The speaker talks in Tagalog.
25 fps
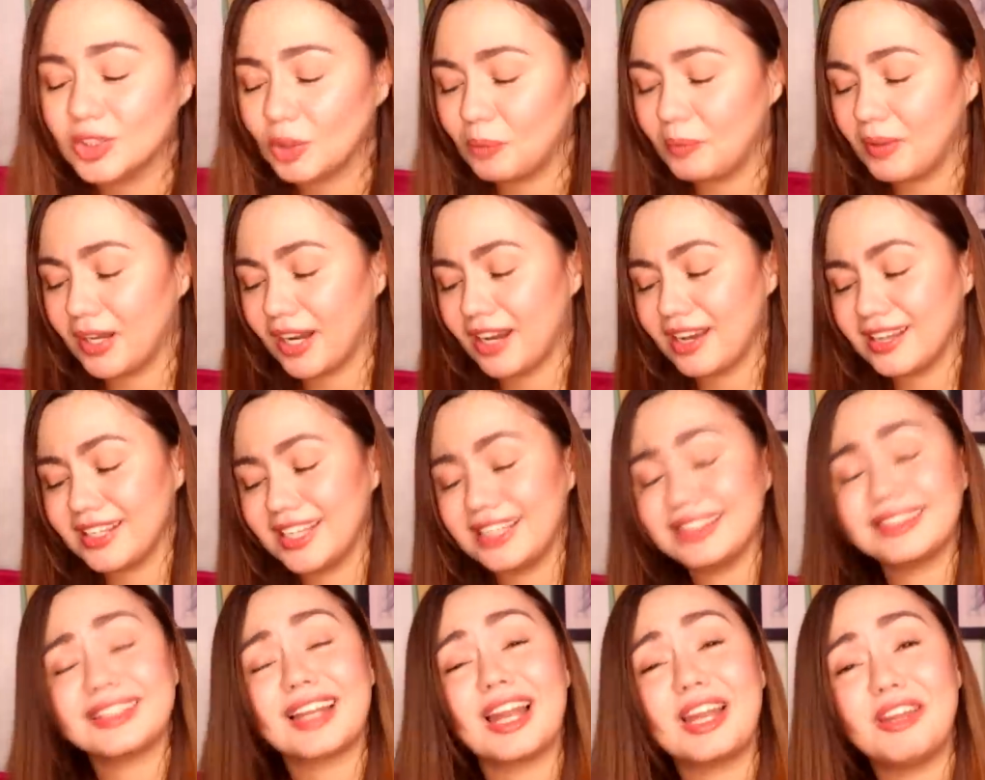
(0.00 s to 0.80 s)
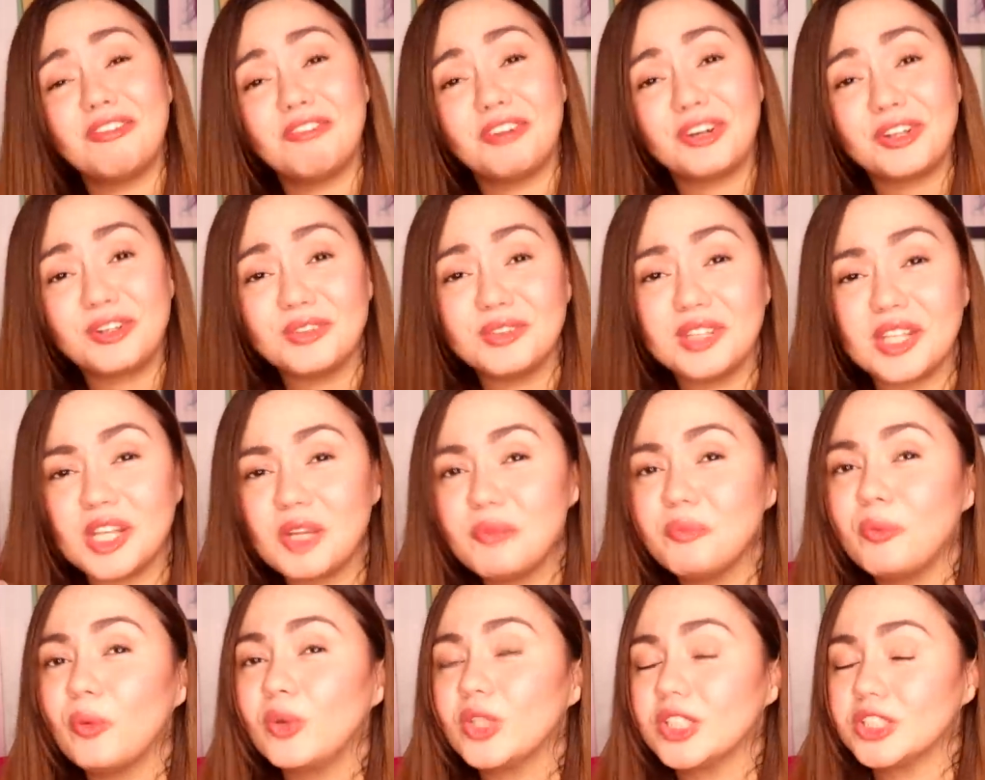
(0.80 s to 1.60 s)
So, para naging driver ko na
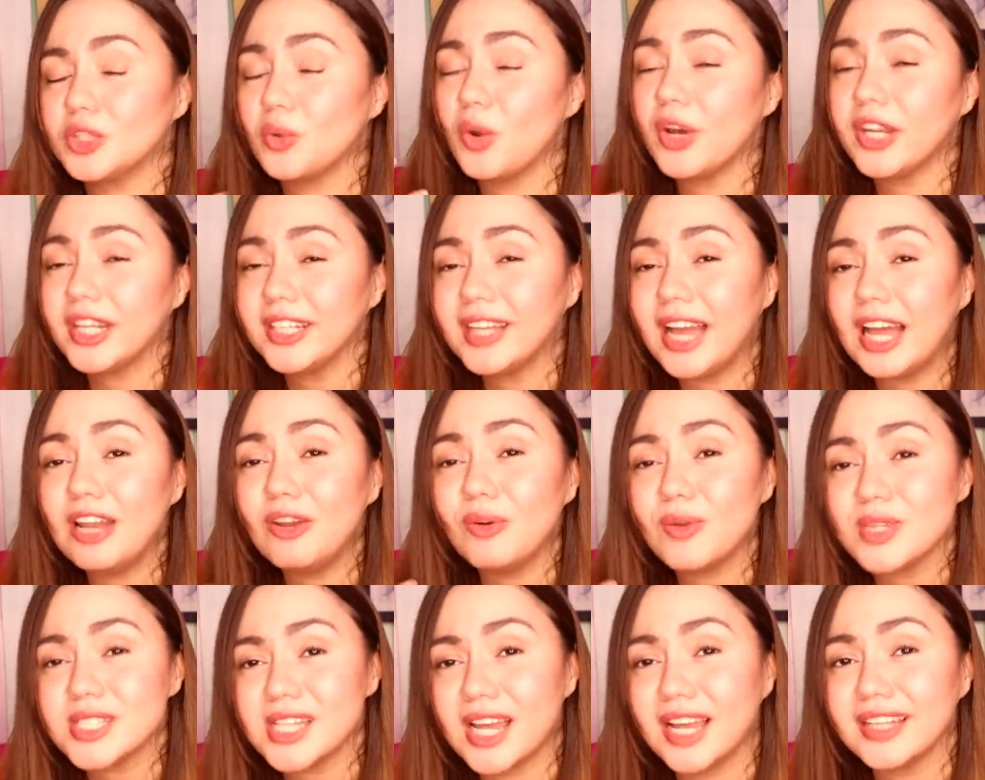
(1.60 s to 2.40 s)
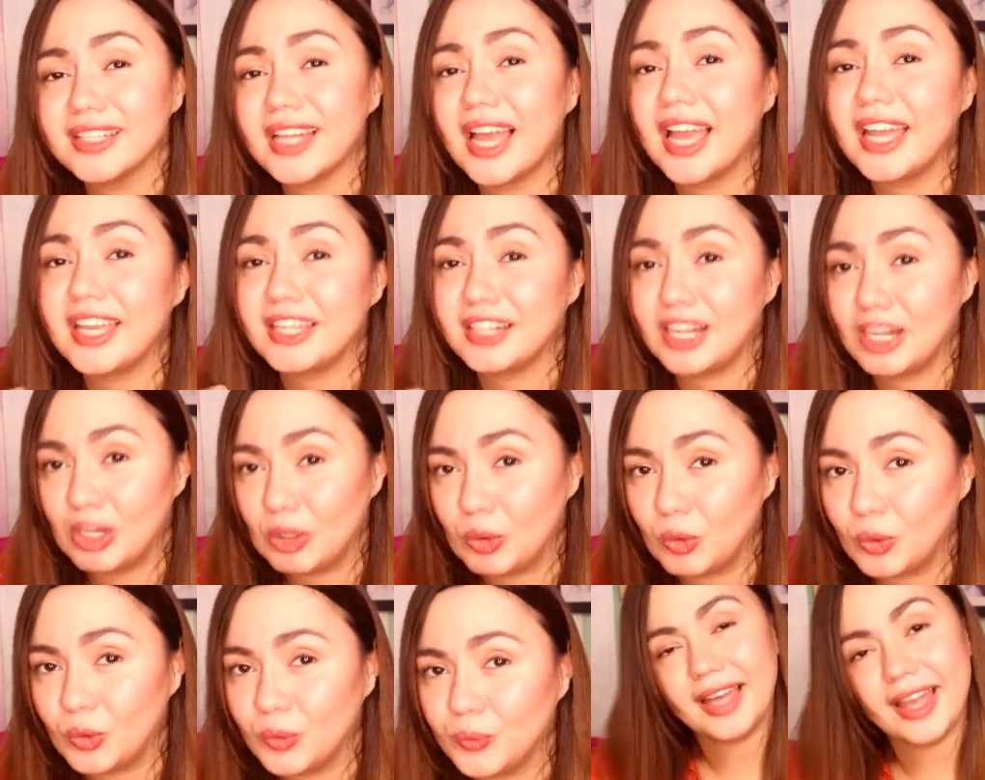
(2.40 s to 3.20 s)
rin po siya. So, ang regalo ko sa kanya ay
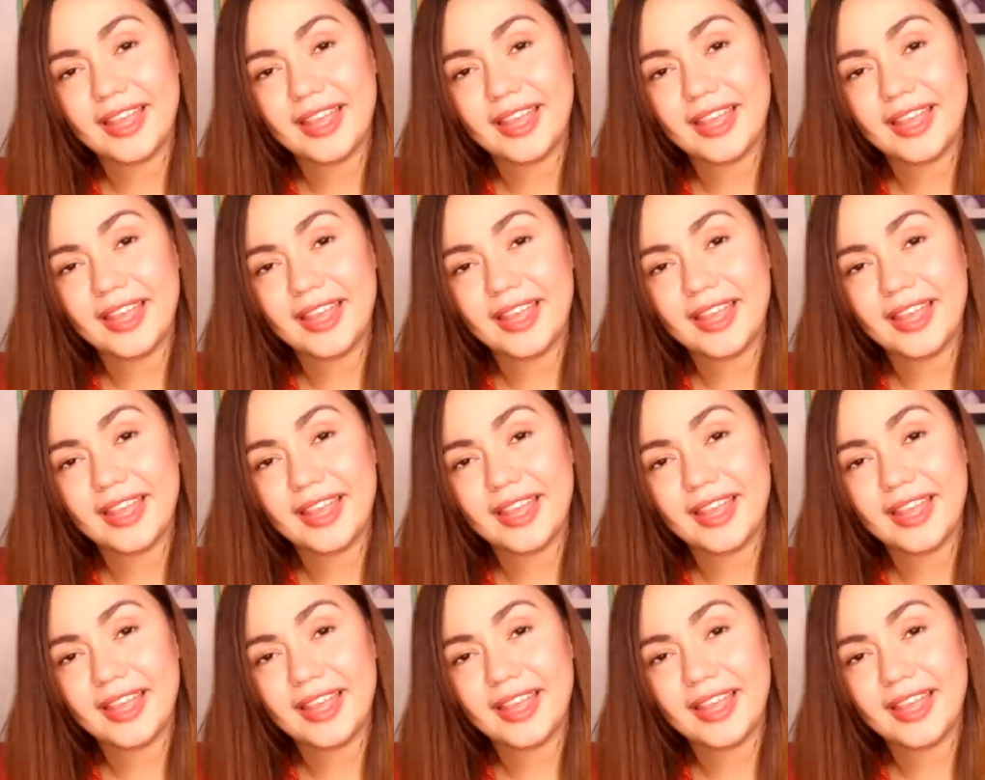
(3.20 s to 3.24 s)
relo.